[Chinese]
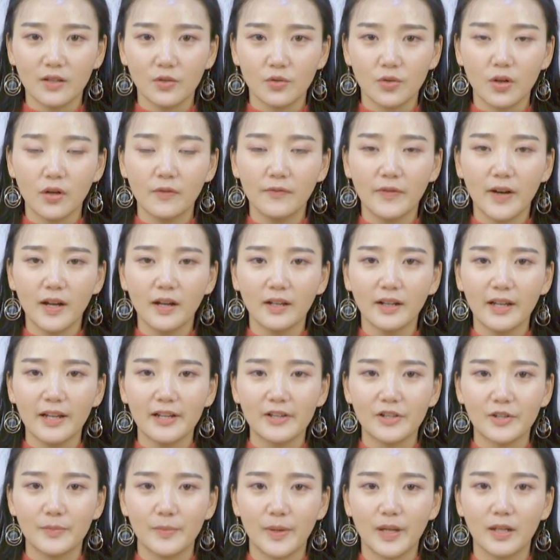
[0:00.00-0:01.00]
的双方
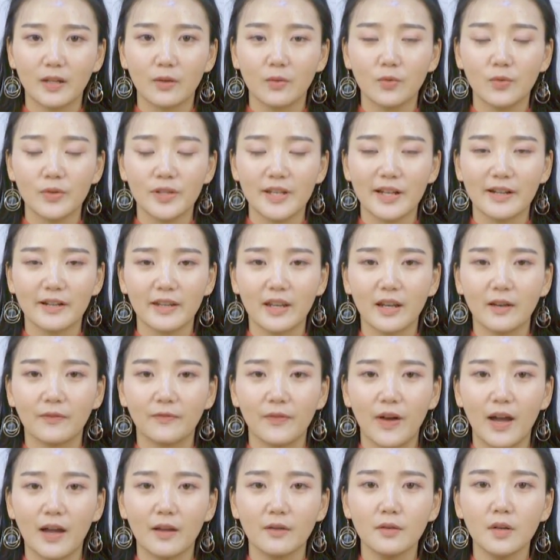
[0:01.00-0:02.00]
开始变得互相厌
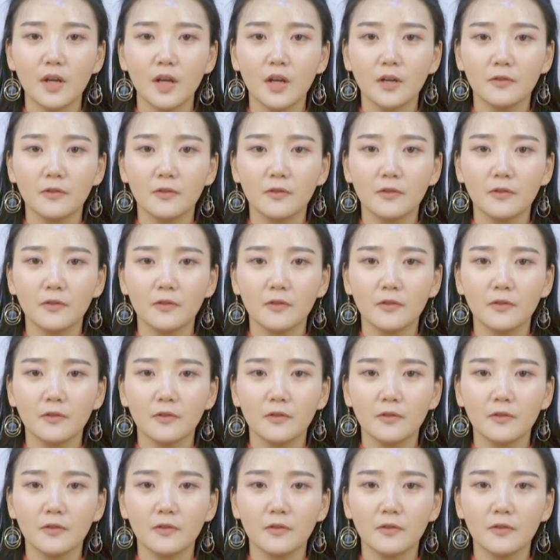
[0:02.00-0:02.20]
烦，